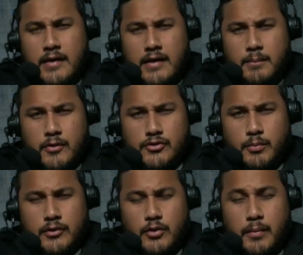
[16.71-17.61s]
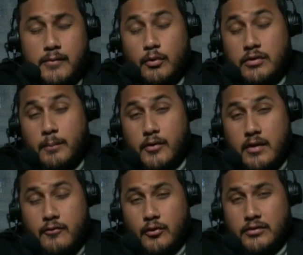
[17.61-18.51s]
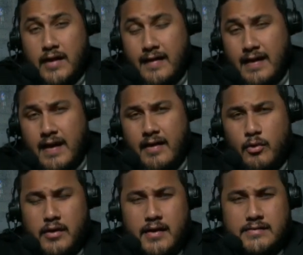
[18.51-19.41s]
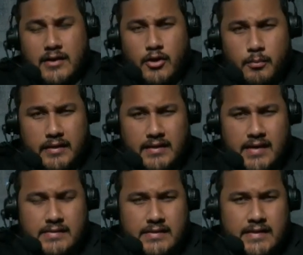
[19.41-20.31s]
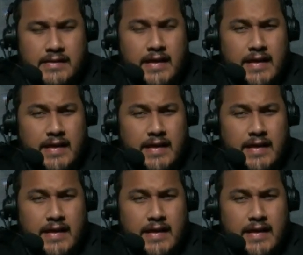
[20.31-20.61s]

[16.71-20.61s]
Y por supuesto, usted podrá disfrutar de cada una de esas competencias.